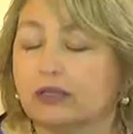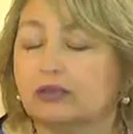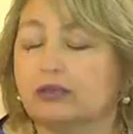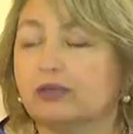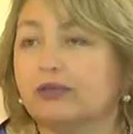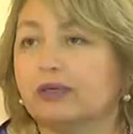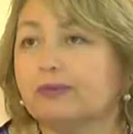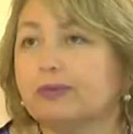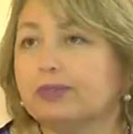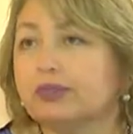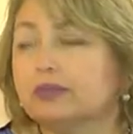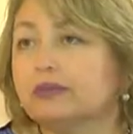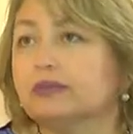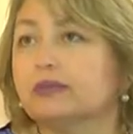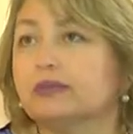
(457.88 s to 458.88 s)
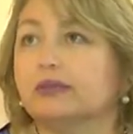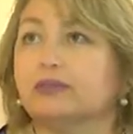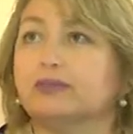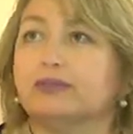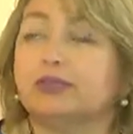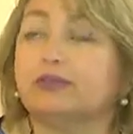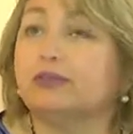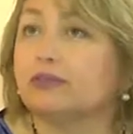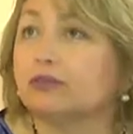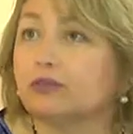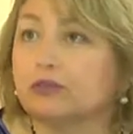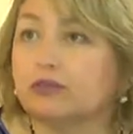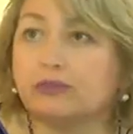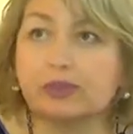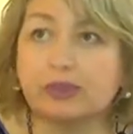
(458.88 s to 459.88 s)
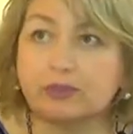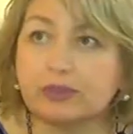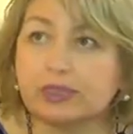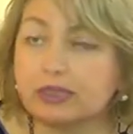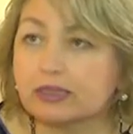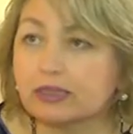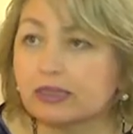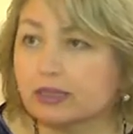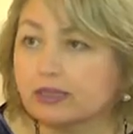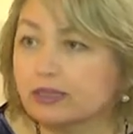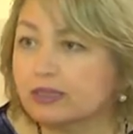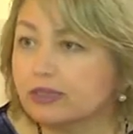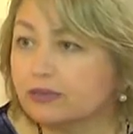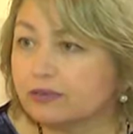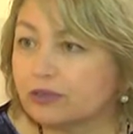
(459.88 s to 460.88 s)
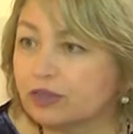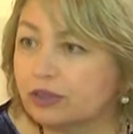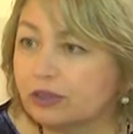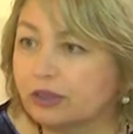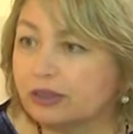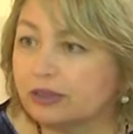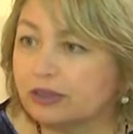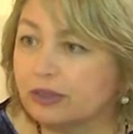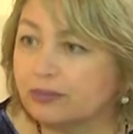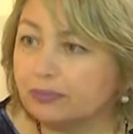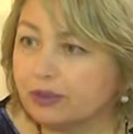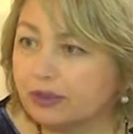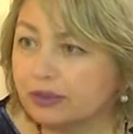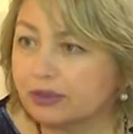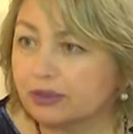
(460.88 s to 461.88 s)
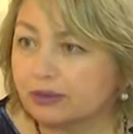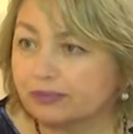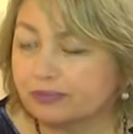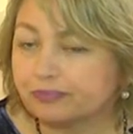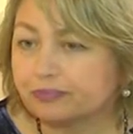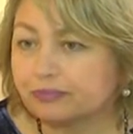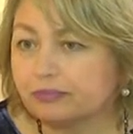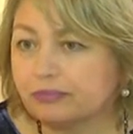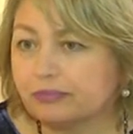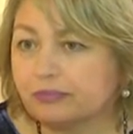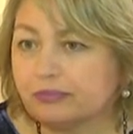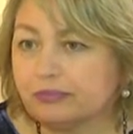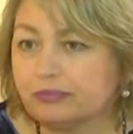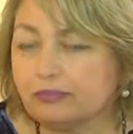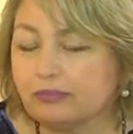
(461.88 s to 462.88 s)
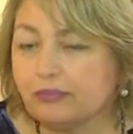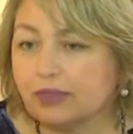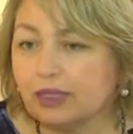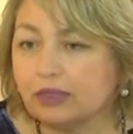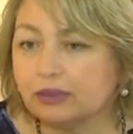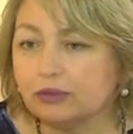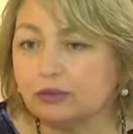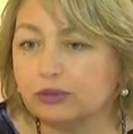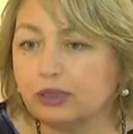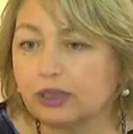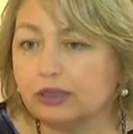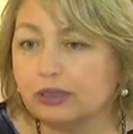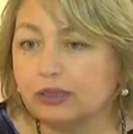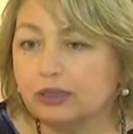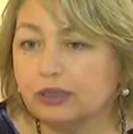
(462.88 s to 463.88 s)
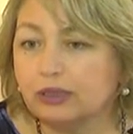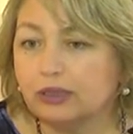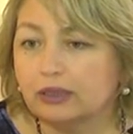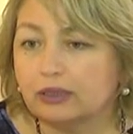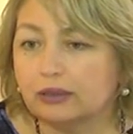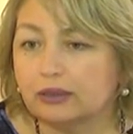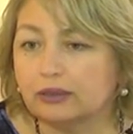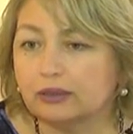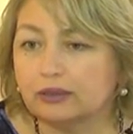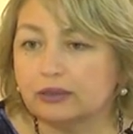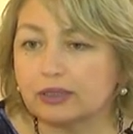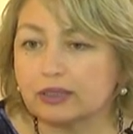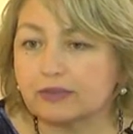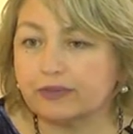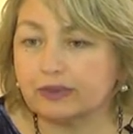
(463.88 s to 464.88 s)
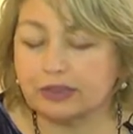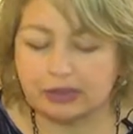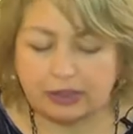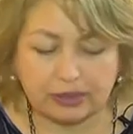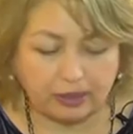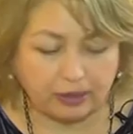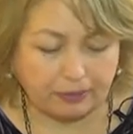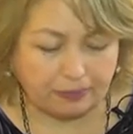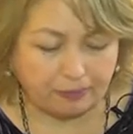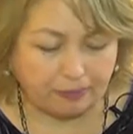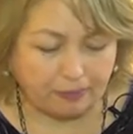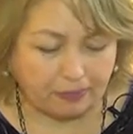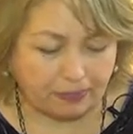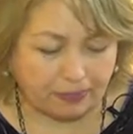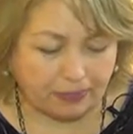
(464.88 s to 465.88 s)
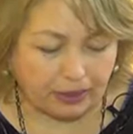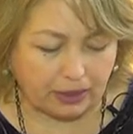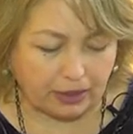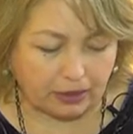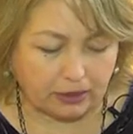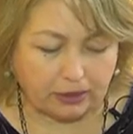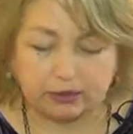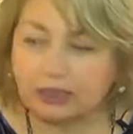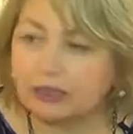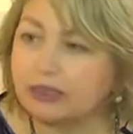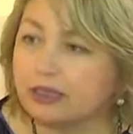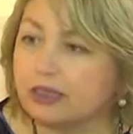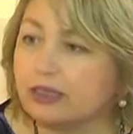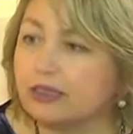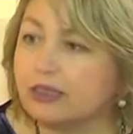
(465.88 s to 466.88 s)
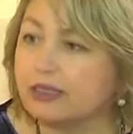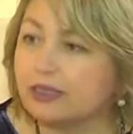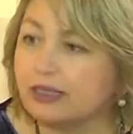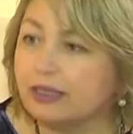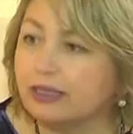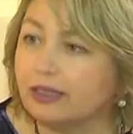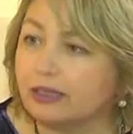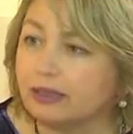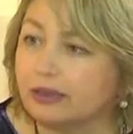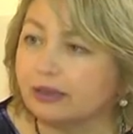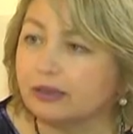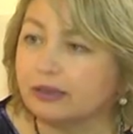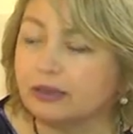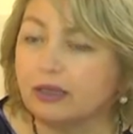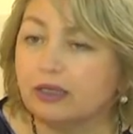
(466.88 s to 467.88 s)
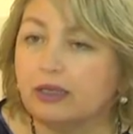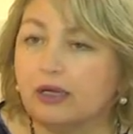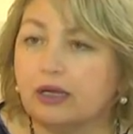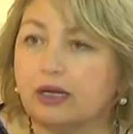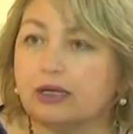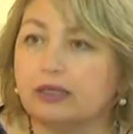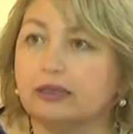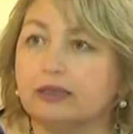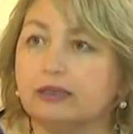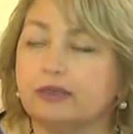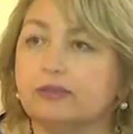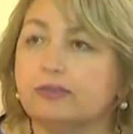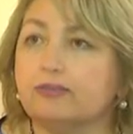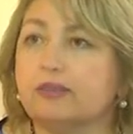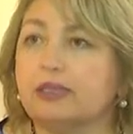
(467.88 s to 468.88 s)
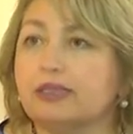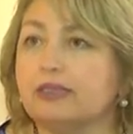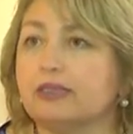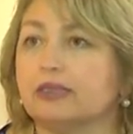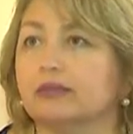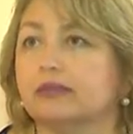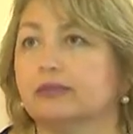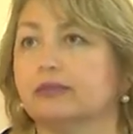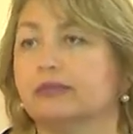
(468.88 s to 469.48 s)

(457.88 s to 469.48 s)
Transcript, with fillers: Но вообще э, переворот в моем сознании совершила одна песня, которая э, называется э, «Разорение селения». Эта песня